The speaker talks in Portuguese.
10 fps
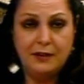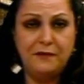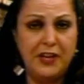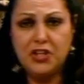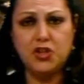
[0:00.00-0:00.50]

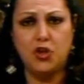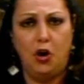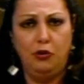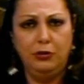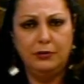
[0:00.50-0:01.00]
Fim de
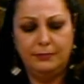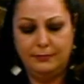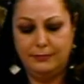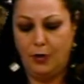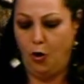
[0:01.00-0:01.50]
show.
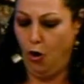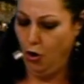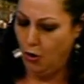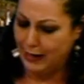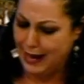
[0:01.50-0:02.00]

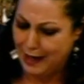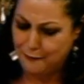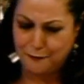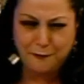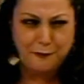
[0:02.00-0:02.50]
Rolou aquela
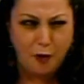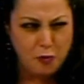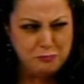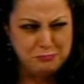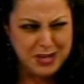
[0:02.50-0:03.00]

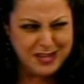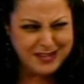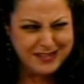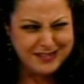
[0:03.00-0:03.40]
fome.